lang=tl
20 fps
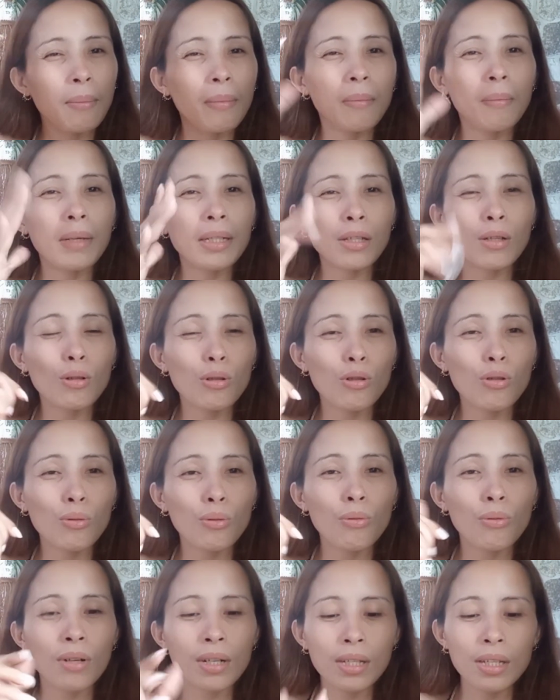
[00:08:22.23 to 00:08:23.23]
mas gusto
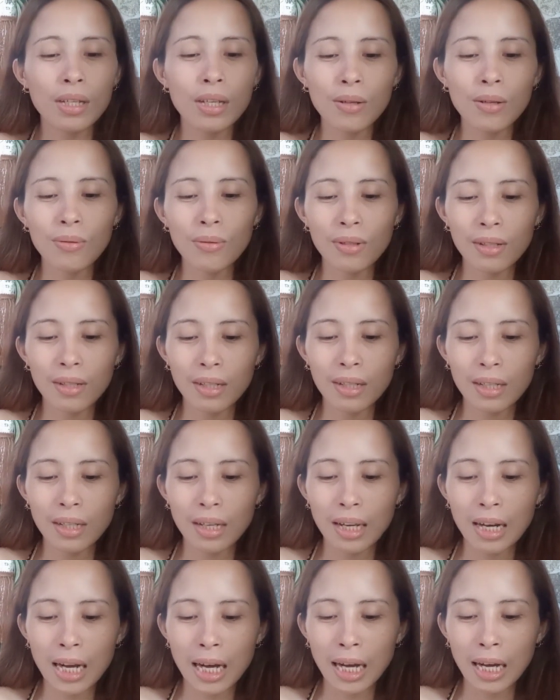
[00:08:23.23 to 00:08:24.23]
ko kasi yung
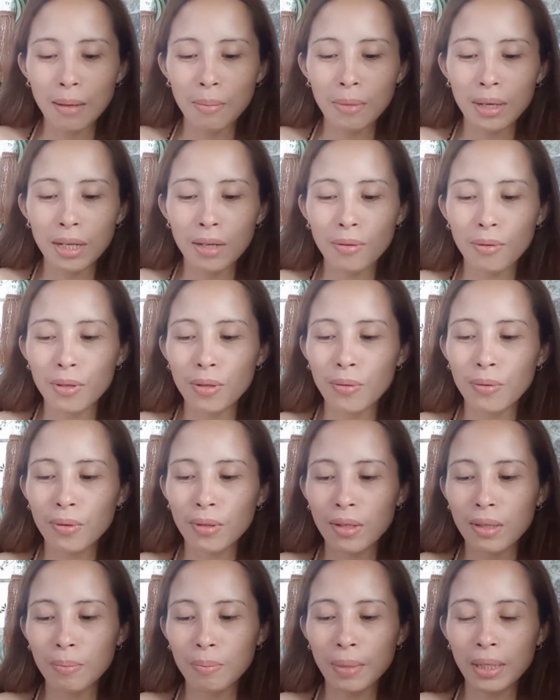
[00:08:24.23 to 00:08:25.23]
kinakamay ko yung
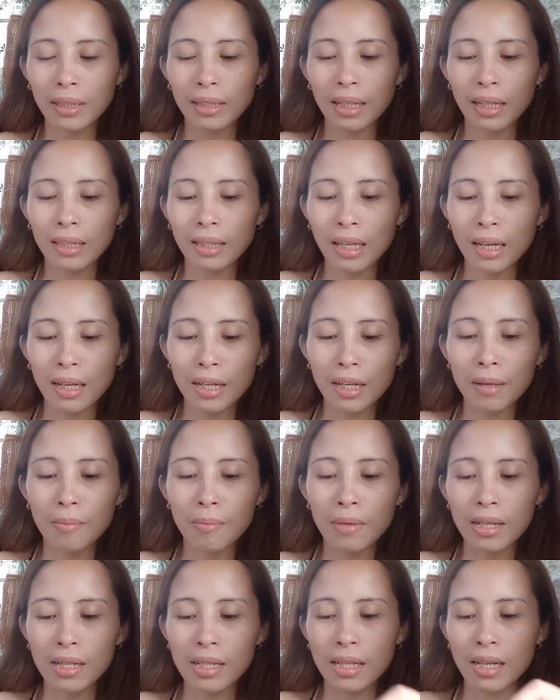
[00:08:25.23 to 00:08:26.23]
pagtatanim
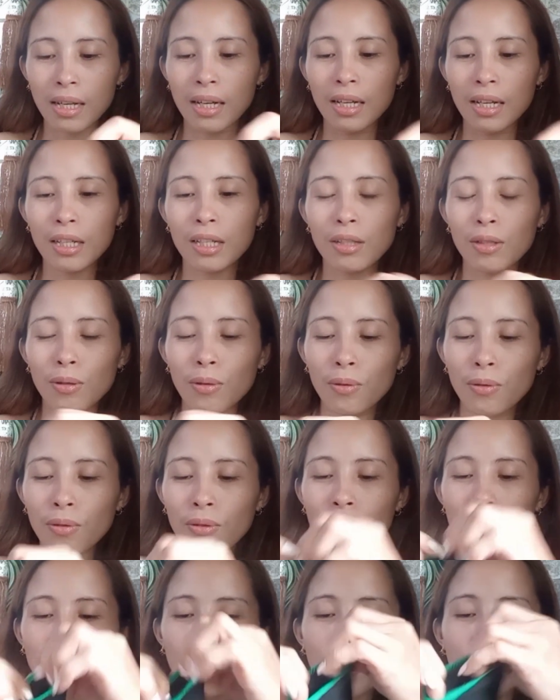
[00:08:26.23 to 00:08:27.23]
kaysa ganito.
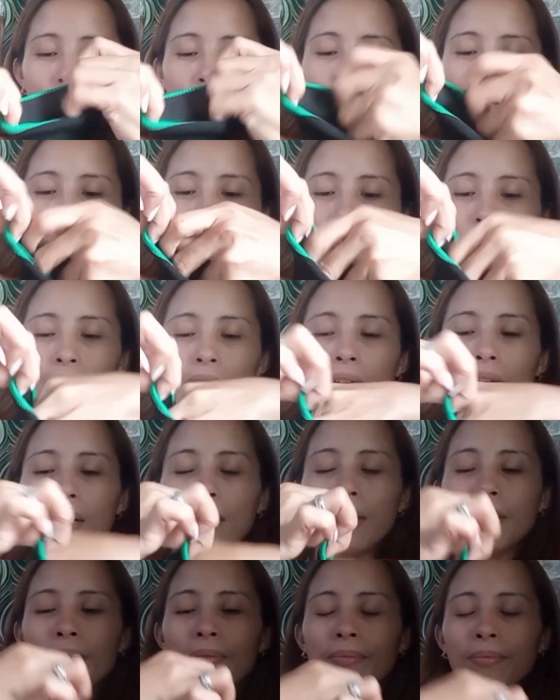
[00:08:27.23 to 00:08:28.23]

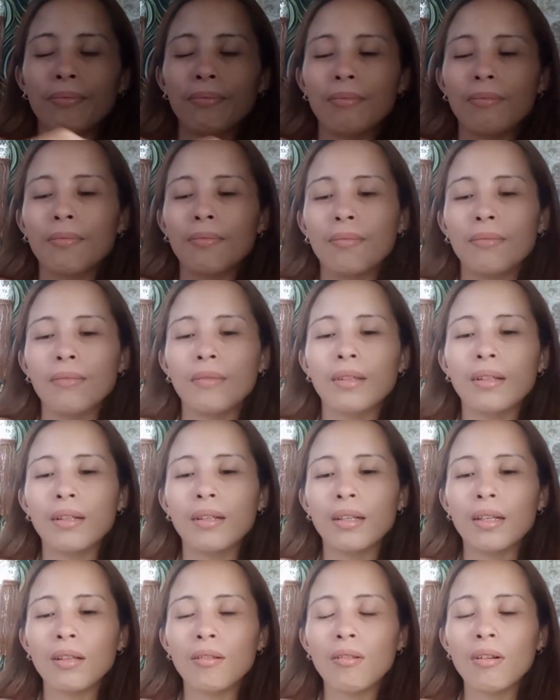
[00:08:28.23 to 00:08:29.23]
Uh,
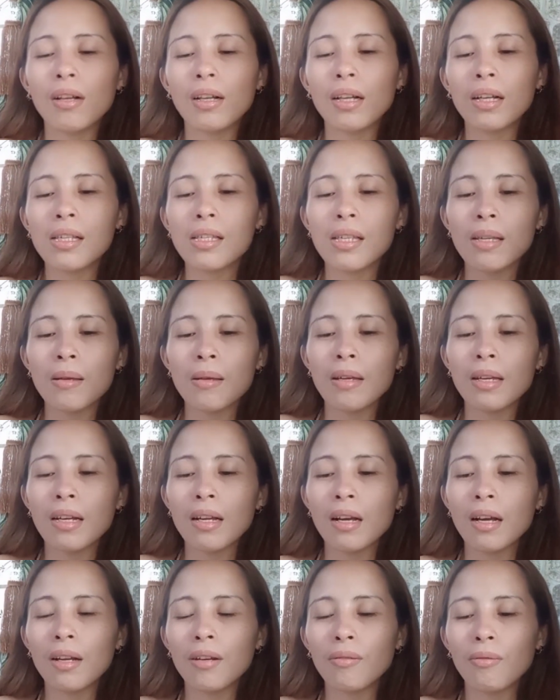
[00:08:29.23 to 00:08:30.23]
ito lang kasi
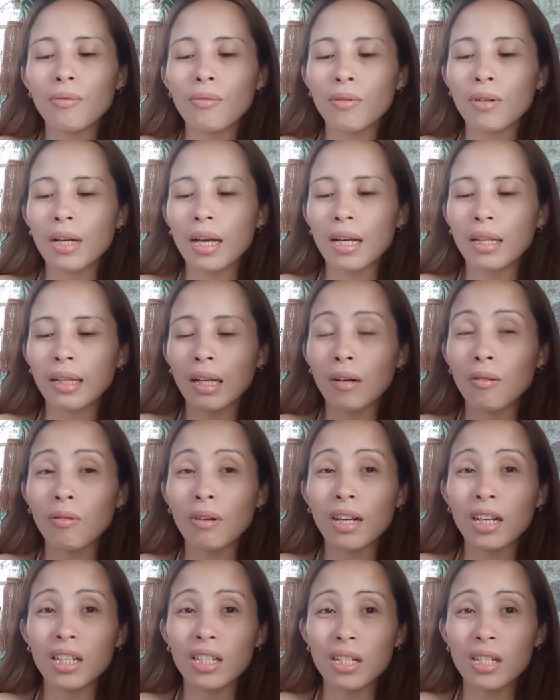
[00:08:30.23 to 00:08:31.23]
inaano ko dahil
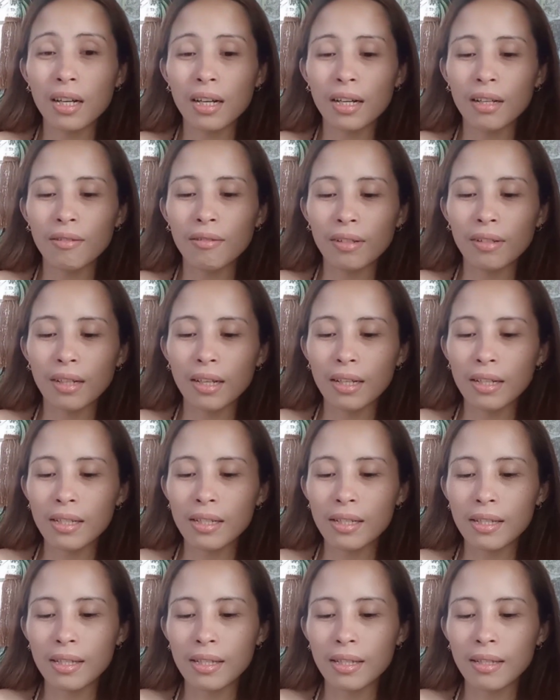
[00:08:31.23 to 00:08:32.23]
tag-ulan na siya ngayon guys.